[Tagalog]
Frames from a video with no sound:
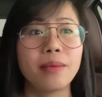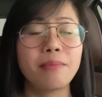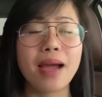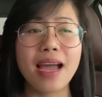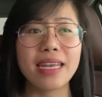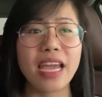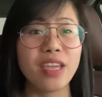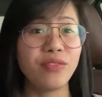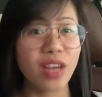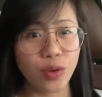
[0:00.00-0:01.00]
mga
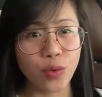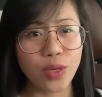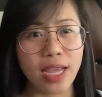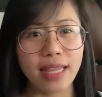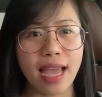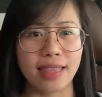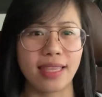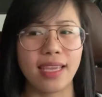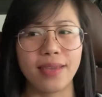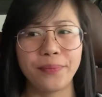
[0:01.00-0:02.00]
na-vlog ko na
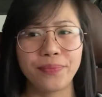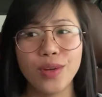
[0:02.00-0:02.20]
dati.